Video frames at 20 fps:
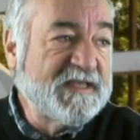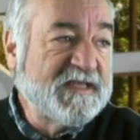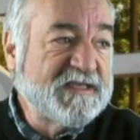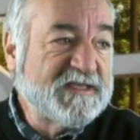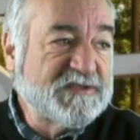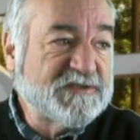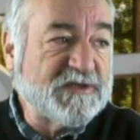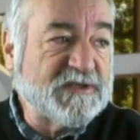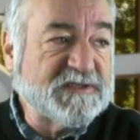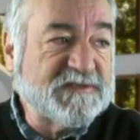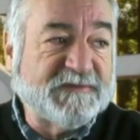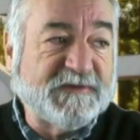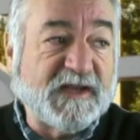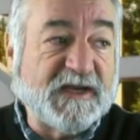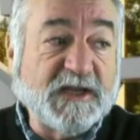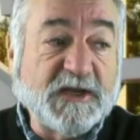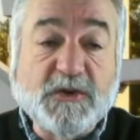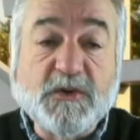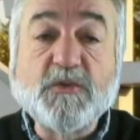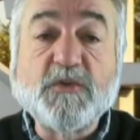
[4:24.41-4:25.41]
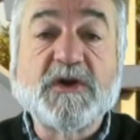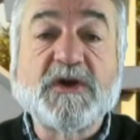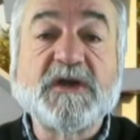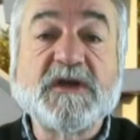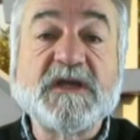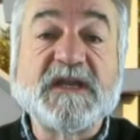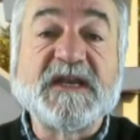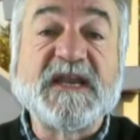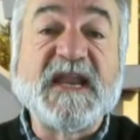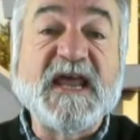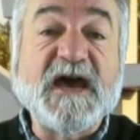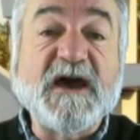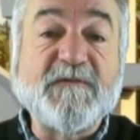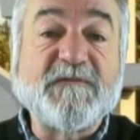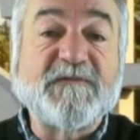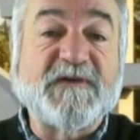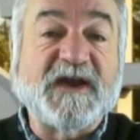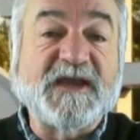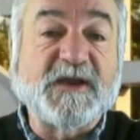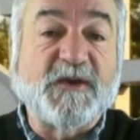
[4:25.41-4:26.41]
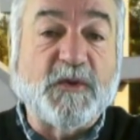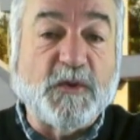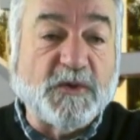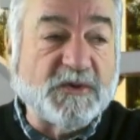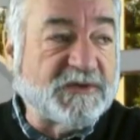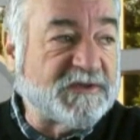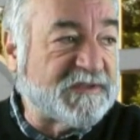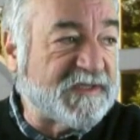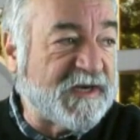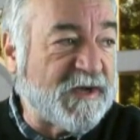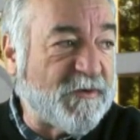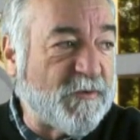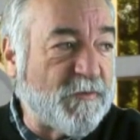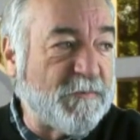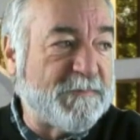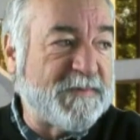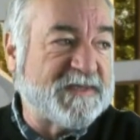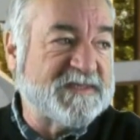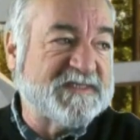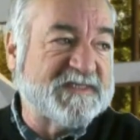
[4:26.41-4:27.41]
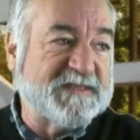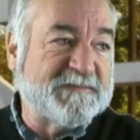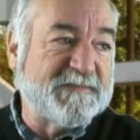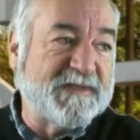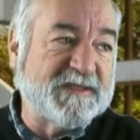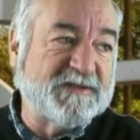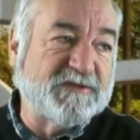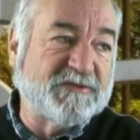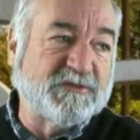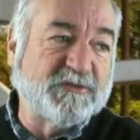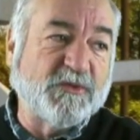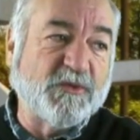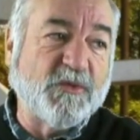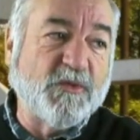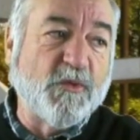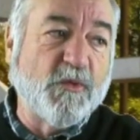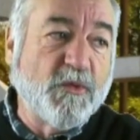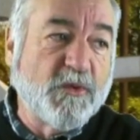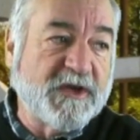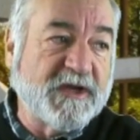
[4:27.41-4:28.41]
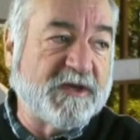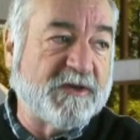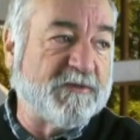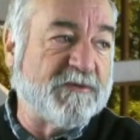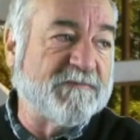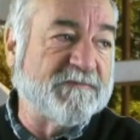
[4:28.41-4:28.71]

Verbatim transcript: só se fala no que não vai contra o pensamento único.